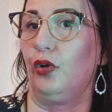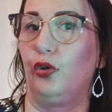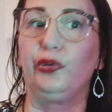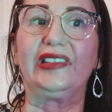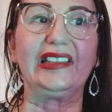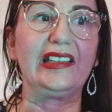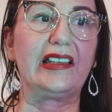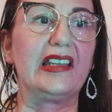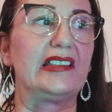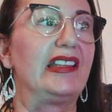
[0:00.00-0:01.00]
euh,
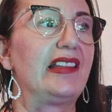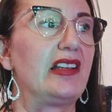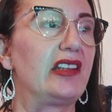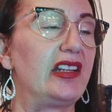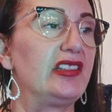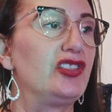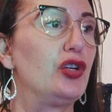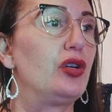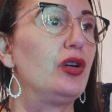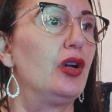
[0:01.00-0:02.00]
utiliser des
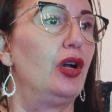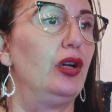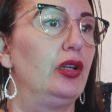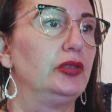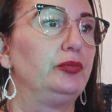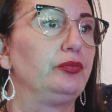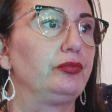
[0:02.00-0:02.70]
ingrédients euh,